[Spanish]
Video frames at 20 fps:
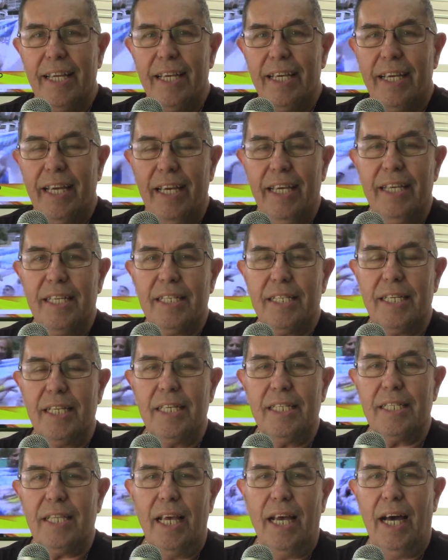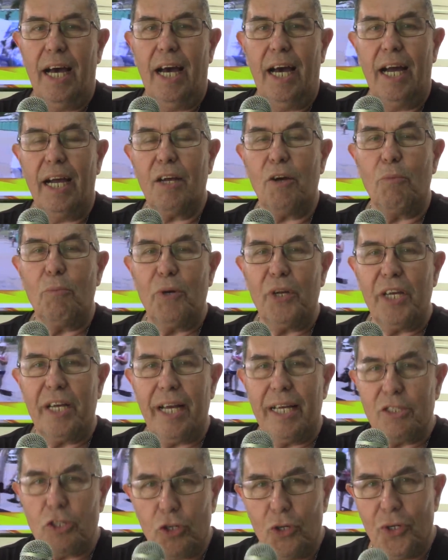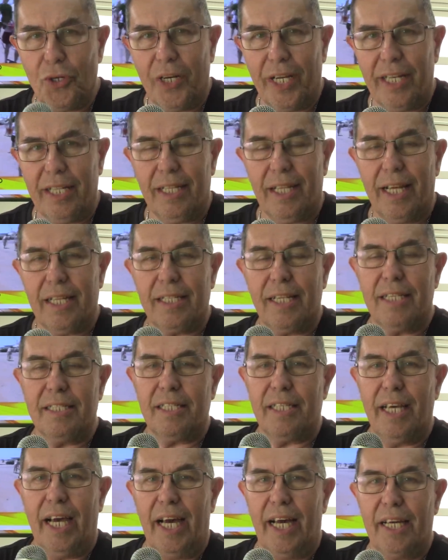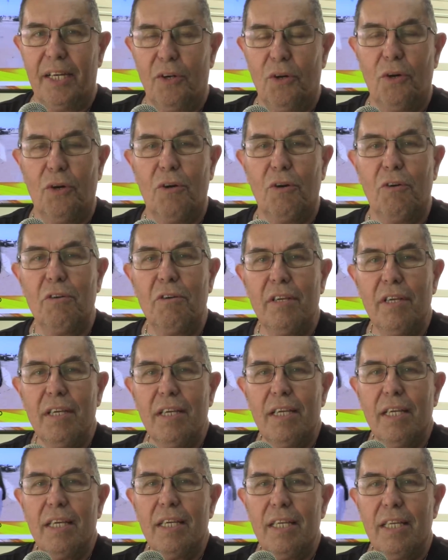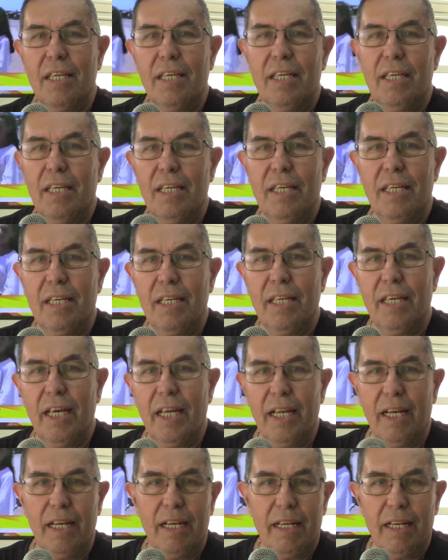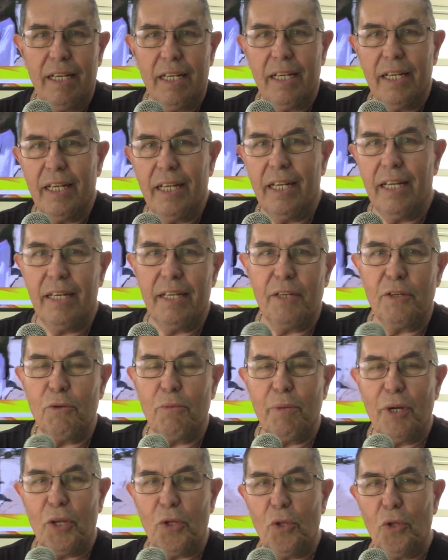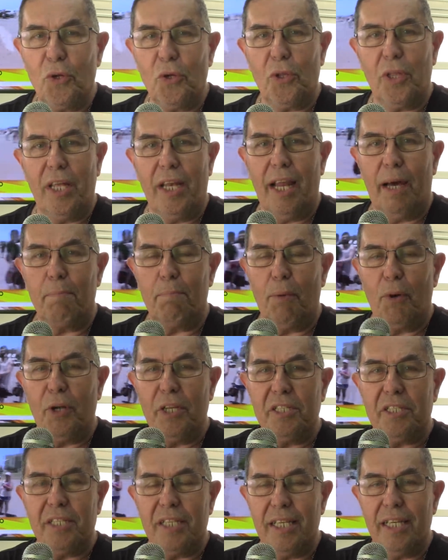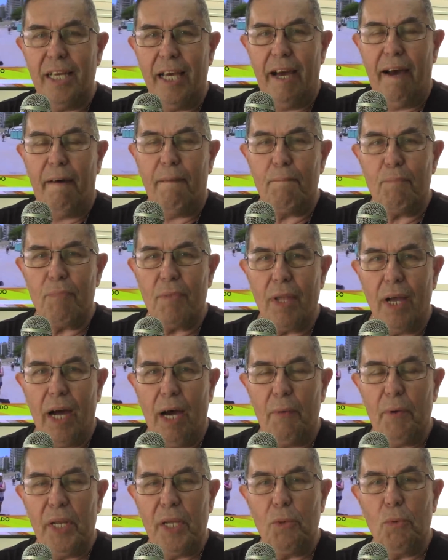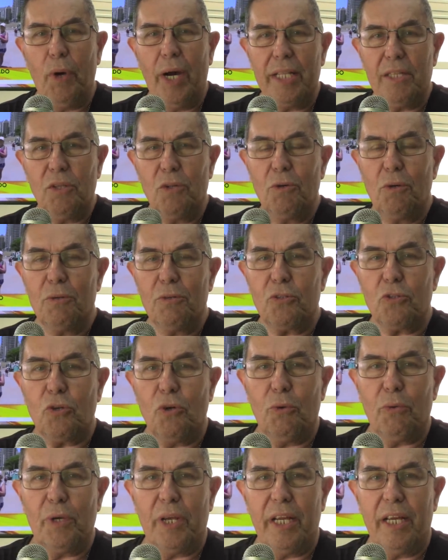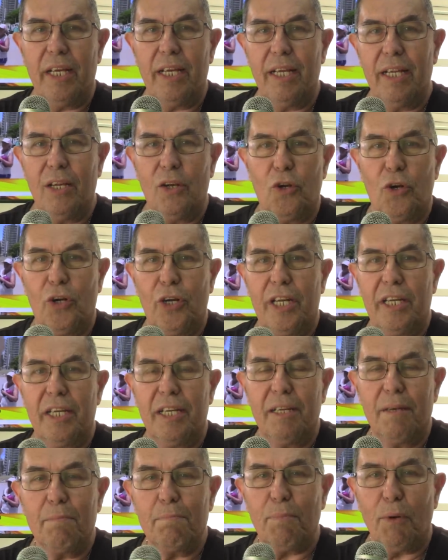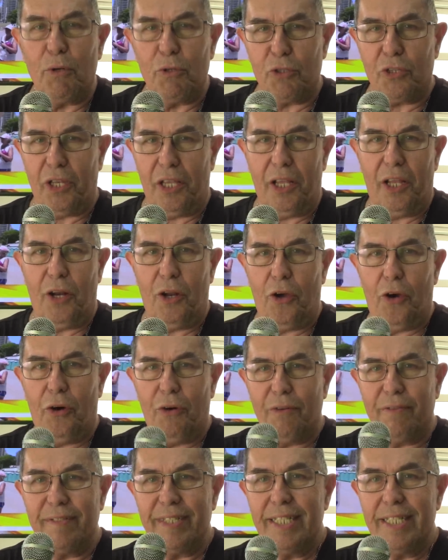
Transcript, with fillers: que es esa comunicación entre Astesiano y, el, número 2 de la policía averiguando sobre Loli Ponce de León.